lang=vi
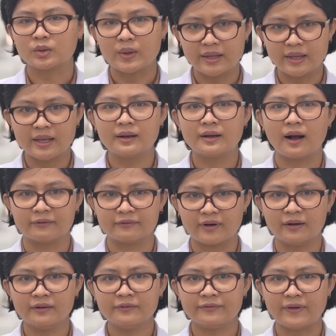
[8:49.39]
Tuy nhiên cần
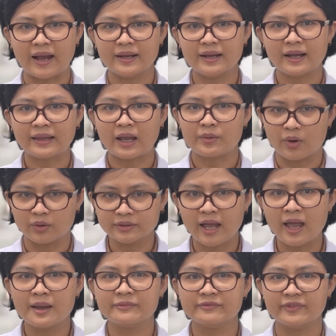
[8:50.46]
vẫn phải theo dõi
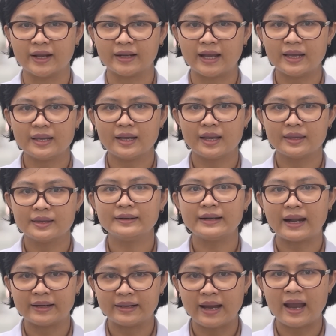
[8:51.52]
thêm về cái chức
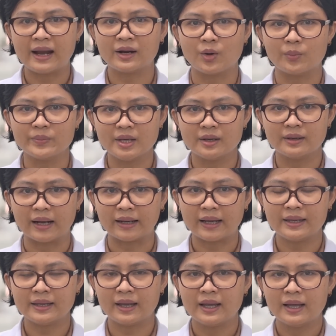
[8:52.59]
năng gan cũng như là
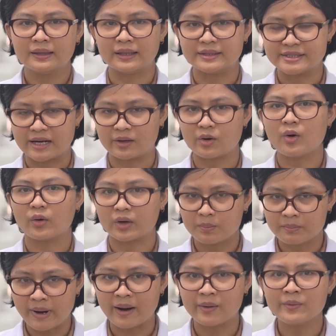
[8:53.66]
cái tình trạng rối loạn
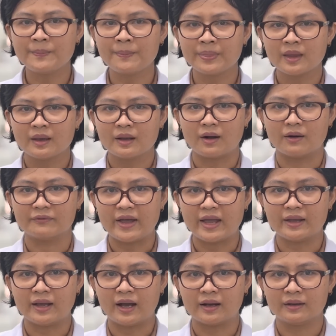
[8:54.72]
đông máu. Còn
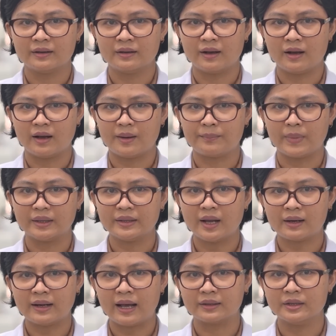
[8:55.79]
về bệnh
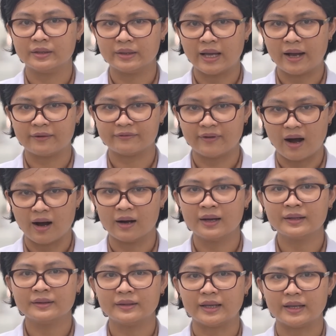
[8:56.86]
nhân là người
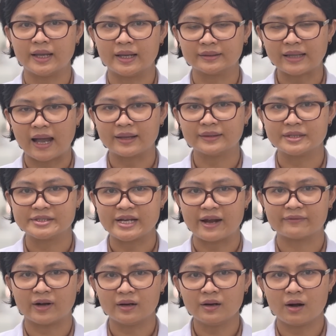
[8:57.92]
vợ thì hiện tại tình
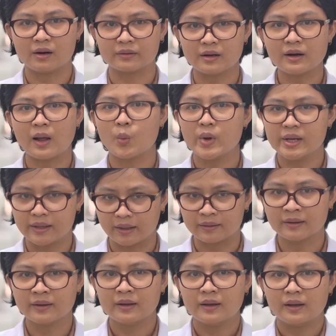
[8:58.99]
trạng vẫn còn rất là nguy kịch.